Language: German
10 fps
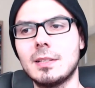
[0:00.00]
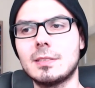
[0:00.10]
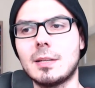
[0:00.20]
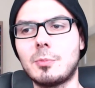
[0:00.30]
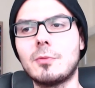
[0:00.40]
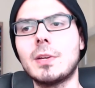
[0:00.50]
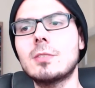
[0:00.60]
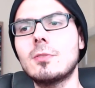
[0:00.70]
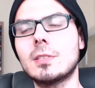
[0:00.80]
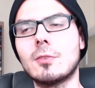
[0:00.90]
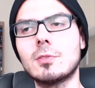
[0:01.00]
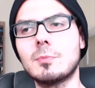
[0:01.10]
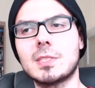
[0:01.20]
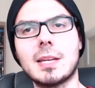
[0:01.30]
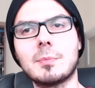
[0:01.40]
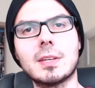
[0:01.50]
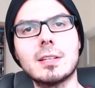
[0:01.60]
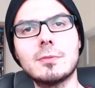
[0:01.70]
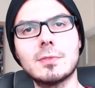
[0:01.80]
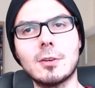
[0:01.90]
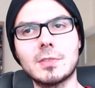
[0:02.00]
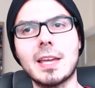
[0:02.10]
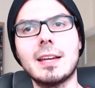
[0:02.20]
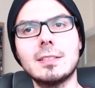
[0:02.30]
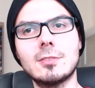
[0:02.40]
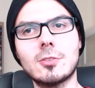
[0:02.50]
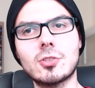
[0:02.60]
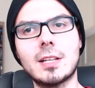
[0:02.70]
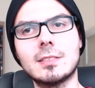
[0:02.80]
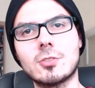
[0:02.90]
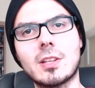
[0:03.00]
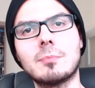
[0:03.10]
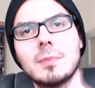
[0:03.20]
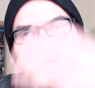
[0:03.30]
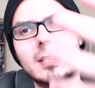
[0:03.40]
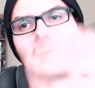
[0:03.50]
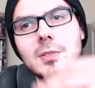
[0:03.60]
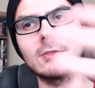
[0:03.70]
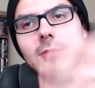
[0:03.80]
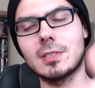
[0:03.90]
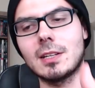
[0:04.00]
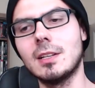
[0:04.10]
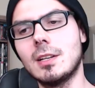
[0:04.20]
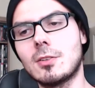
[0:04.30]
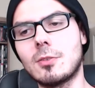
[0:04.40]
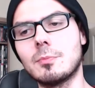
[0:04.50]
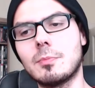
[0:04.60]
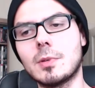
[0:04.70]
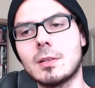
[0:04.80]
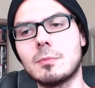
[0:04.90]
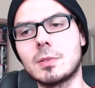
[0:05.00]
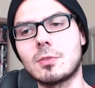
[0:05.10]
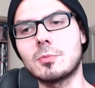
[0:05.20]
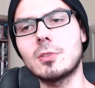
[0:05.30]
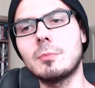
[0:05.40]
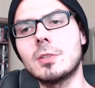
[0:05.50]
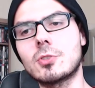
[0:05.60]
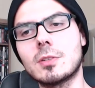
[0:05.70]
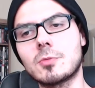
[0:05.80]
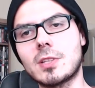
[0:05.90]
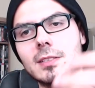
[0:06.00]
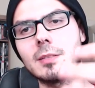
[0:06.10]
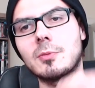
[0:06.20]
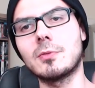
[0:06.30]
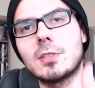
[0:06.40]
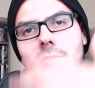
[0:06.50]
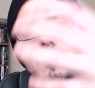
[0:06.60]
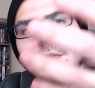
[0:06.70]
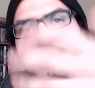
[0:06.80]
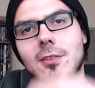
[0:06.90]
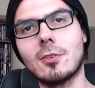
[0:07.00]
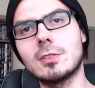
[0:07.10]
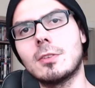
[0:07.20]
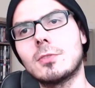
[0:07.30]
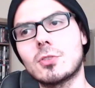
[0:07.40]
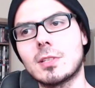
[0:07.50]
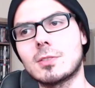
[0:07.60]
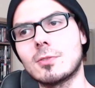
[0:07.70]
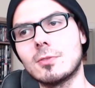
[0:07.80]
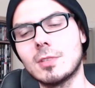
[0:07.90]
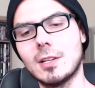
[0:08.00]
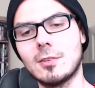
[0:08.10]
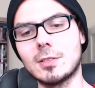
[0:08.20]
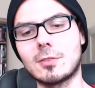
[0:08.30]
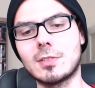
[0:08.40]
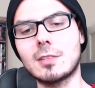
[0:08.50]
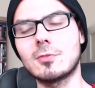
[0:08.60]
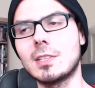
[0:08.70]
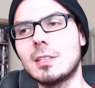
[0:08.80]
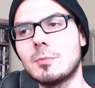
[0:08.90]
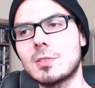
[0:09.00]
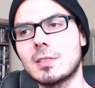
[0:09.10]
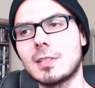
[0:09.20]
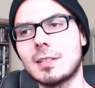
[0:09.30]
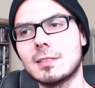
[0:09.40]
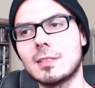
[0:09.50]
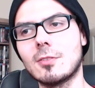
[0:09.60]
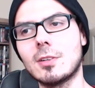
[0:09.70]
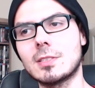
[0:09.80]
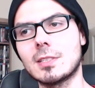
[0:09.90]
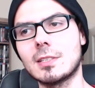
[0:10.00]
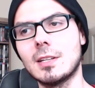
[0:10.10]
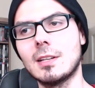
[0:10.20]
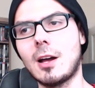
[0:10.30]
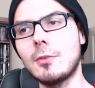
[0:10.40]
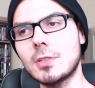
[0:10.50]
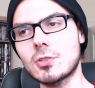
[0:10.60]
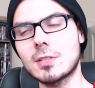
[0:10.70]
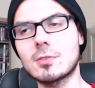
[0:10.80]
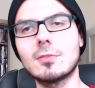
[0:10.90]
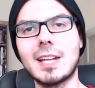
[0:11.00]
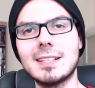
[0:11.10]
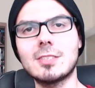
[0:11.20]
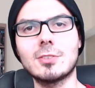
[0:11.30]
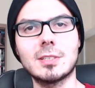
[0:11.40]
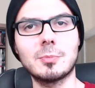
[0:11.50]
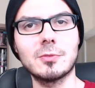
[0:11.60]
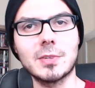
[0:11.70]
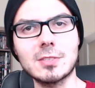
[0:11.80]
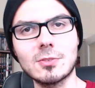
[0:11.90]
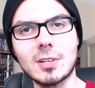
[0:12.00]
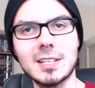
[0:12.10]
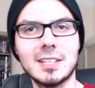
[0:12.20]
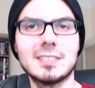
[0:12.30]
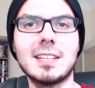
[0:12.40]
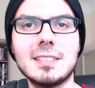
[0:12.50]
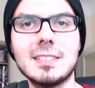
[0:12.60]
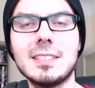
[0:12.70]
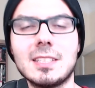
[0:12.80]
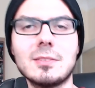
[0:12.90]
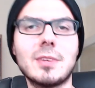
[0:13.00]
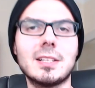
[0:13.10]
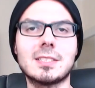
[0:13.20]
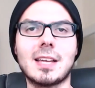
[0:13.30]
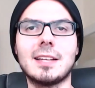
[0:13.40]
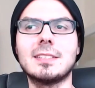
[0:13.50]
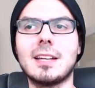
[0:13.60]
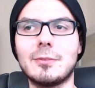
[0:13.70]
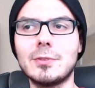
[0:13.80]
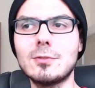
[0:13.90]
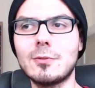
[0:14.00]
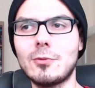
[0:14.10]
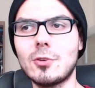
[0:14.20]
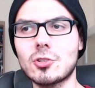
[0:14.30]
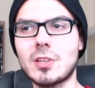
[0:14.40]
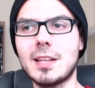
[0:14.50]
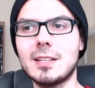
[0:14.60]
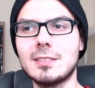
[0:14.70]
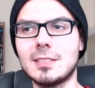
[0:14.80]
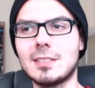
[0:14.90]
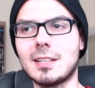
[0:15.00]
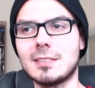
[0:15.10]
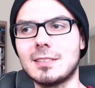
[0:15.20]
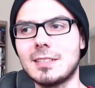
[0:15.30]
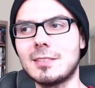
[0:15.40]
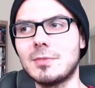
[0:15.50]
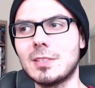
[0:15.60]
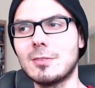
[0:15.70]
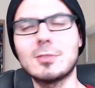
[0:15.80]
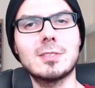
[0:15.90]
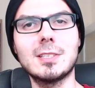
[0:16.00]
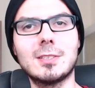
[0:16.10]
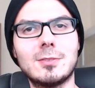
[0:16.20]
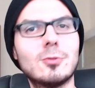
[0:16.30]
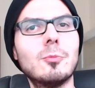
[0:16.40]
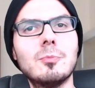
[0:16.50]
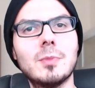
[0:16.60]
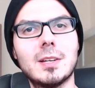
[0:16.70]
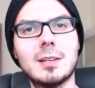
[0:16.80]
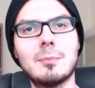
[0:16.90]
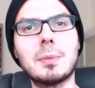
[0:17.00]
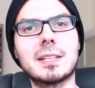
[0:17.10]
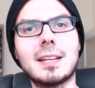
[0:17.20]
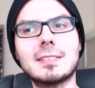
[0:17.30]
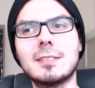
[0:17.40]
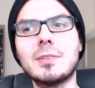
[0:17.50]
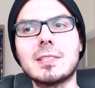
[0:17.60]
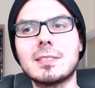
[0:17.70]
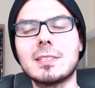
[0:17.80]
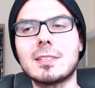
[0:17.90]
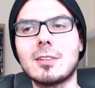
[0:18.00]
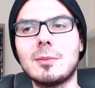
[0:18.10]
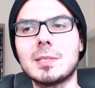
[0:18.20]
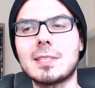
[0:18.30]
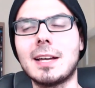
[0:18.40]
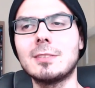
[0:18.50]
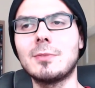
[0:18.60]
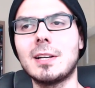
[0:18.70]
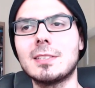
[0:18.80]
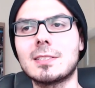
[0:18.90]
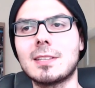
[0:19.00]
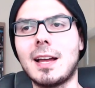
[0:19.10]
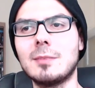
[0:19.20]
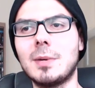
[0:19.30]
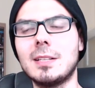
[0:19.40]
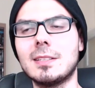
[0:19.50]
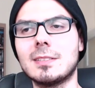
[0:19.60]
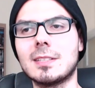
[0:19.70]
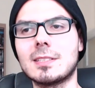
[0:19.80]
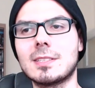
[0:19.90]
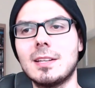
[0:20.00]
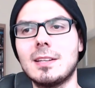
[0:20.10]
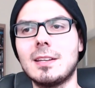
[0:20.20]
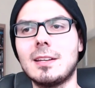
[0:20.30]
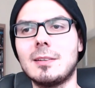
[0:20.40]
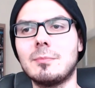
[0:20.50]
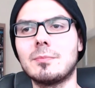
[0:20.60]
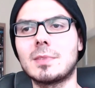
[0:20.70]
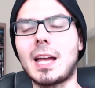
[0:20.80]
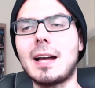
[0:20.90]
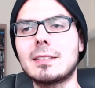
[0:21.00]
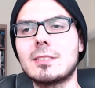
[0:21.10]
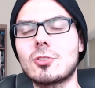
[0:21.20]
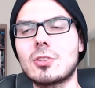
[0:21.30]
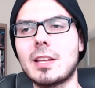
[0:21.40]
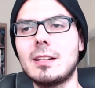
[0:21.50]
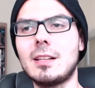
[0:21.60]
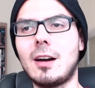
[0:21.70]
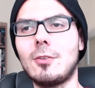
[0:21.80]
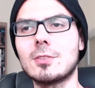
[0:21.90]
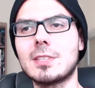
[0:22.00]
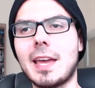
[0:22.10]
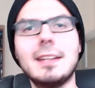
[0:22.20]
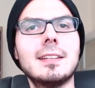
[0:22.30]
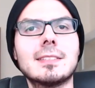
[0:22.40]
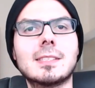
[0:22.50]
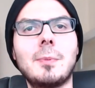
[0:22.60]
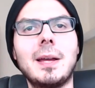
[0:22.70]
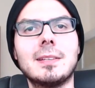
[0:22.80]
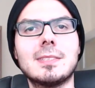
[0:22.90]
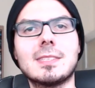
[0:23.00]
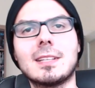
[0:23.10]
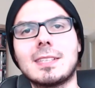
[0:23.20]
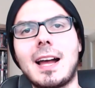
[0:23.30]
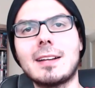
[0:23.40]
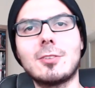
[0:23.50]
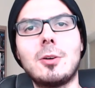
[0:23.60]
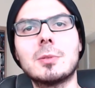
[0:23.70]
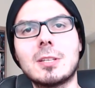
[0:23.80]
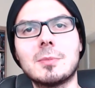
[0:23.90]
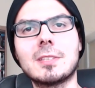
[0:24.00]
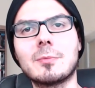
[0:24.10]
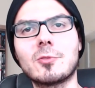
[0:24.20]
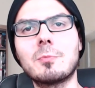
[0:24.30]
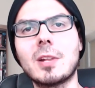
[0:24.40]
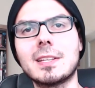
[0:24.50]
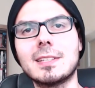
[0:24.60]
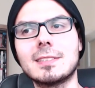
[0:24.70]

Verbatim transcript: der Professor, der unten mit seinem Gehilfen auf der Erde noch stand, die stand man stand immer so unter kom äh, mit Computerbildschirm stand der Professor mit den Leuten auf der Station unter Kontakt und jeder musste dann die Leute auf der Station als auch der Professor dann jeweils eine Erfindung vorstellen, die dann irgendwie lustig, dumm, beknackt gewesen ist. Ich glaube, das eine war, dass einmal in das ähm, Tragegestell aus Alien 2, dieser Trageroboter, mit dem Ripley gegen